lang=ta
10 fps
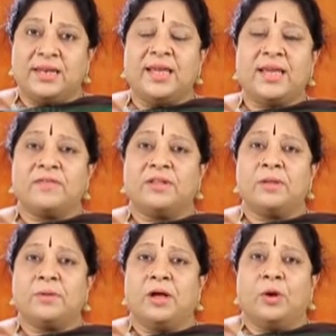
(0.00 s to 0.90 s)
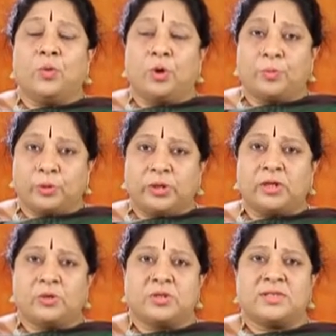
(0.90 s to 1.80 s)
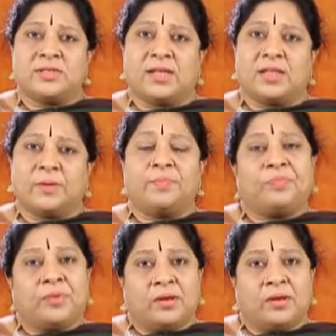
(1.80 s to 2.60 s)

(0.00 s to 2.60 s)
இன்றைக்கி வந்து ஒரு புத்திர தோஷ ஜாதகம்